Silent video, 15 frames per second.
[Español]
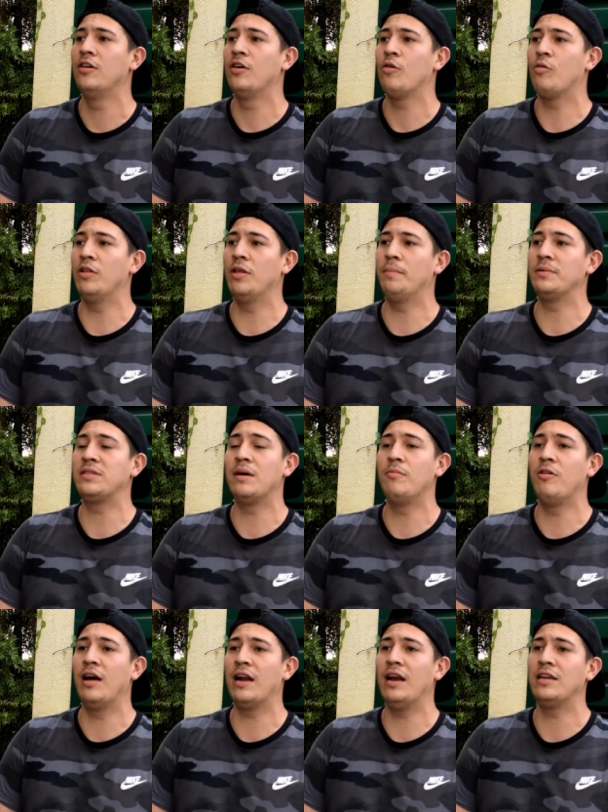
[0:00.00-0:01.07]
cuando
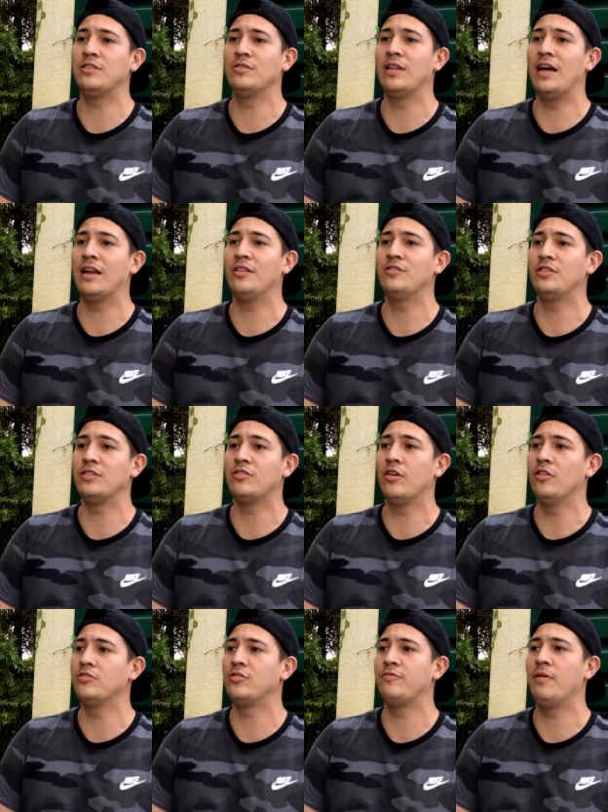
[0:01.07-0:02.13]
empezamos a relacionarnos y
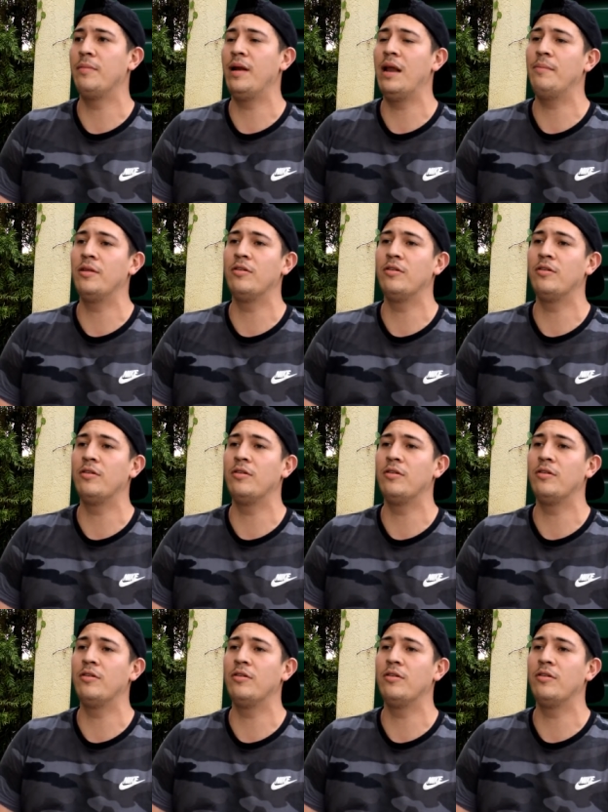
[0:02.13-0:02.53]
todo, su familia me dio